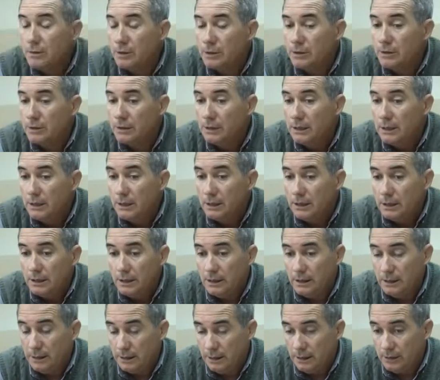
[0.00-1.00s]
y bueno,
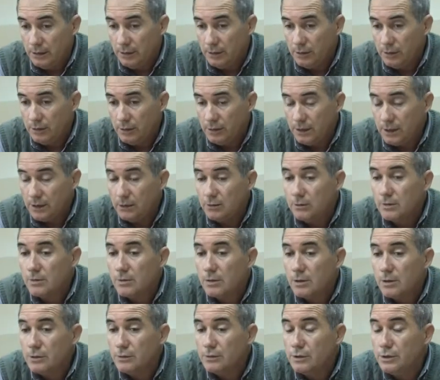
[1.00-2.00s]
eh, en estos días
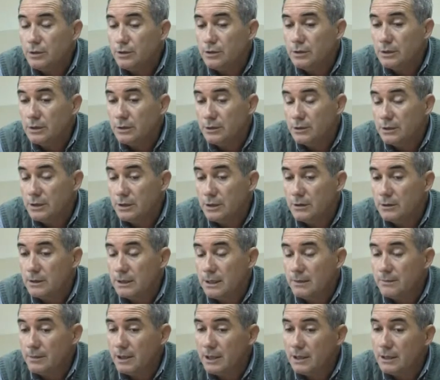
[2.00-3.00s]
estuvimos reunidos que nos
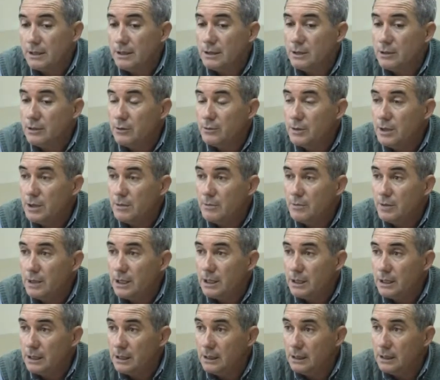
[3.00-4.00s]
dijeron que a partir de
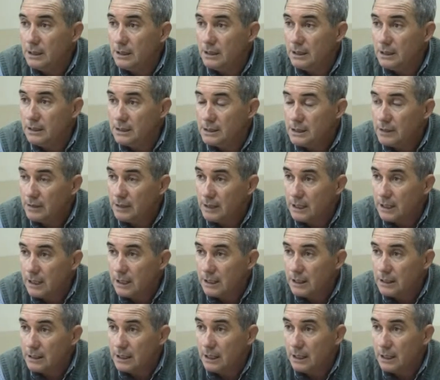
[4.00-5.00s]
noviembre eh, ya va a
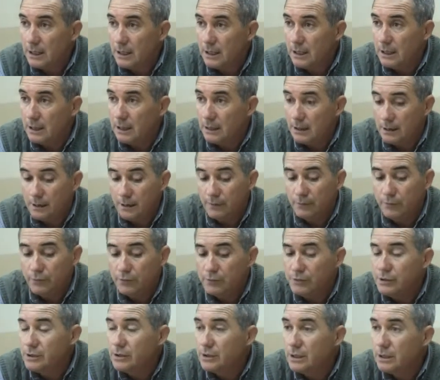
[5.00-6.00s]
estar lista en
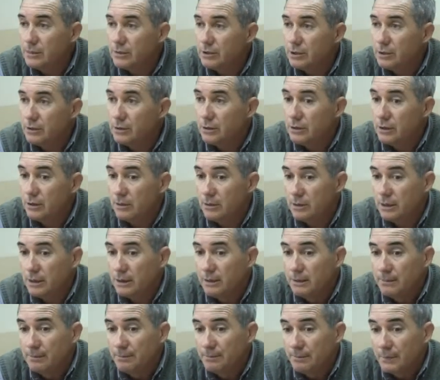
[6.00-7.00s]
funcionamiento la
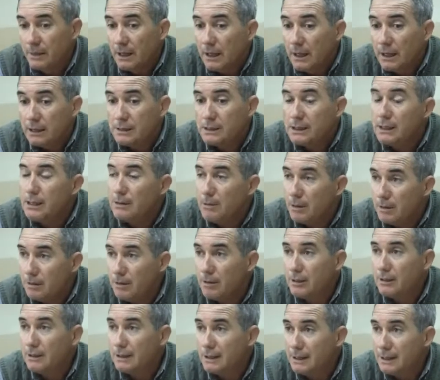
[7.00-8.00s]
obra. Así que
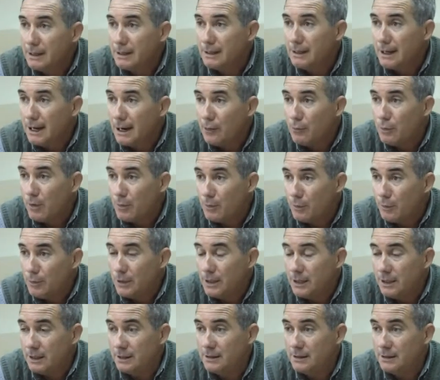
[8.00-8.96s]
vamos a tener agua pura